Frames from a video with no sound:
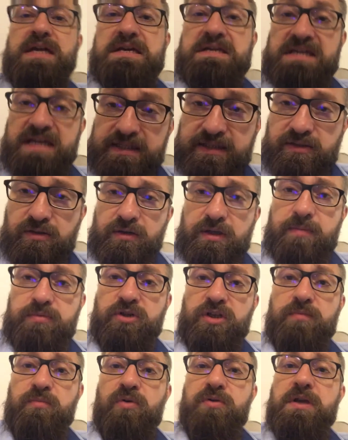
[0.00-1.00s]
ja stoję
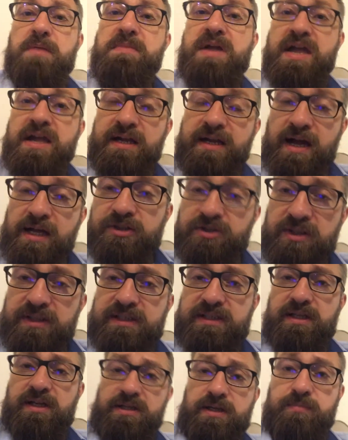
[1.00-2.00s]
przed Bogiem, każdy
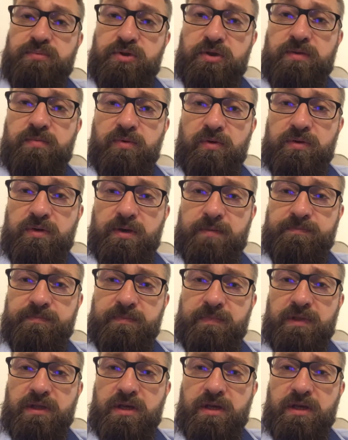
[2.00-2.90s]
stanie przed Bogiem